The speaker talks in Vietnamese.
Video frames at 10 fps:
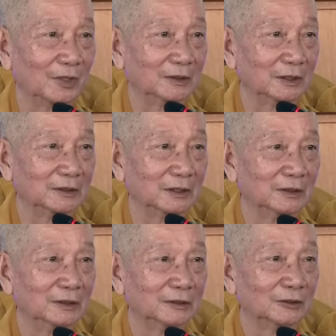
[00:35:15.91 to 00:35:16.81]
cho nên
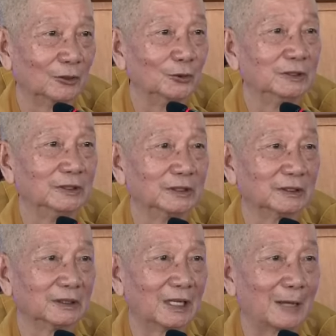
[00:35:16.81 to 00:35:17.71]
tôi
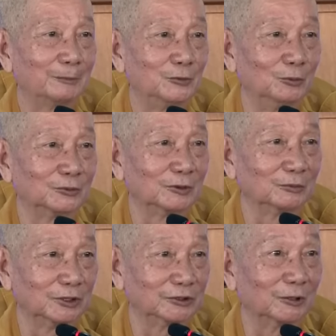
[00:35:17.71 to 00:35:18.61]
áp dụng
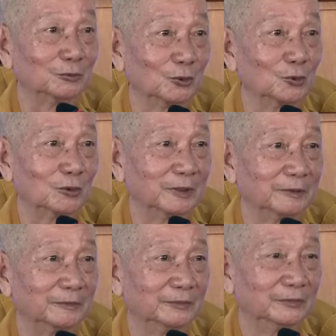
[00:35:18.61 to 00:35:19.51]
trong đời sống tu của mình.